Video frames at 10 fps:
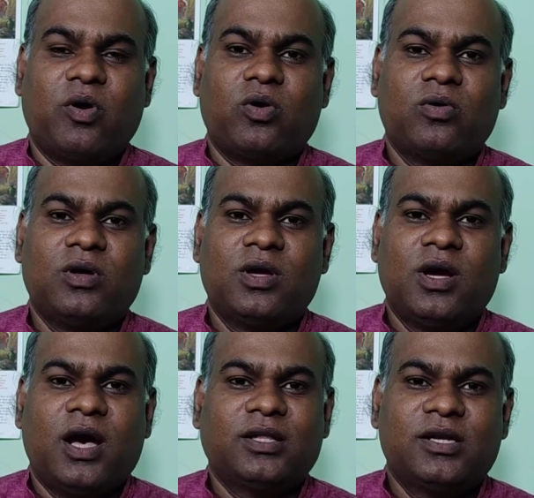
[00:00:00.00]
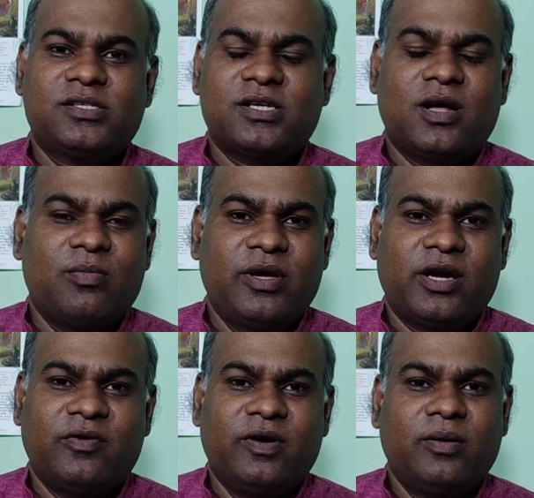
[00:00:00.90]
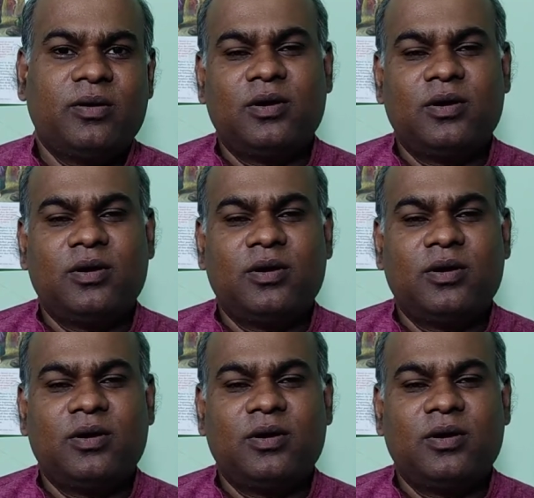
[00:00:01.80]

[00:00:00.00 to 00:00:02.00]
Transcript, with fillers: பண்ணோம் அந்த லிஸ்ட்டை நம்ம ஏற்கனவே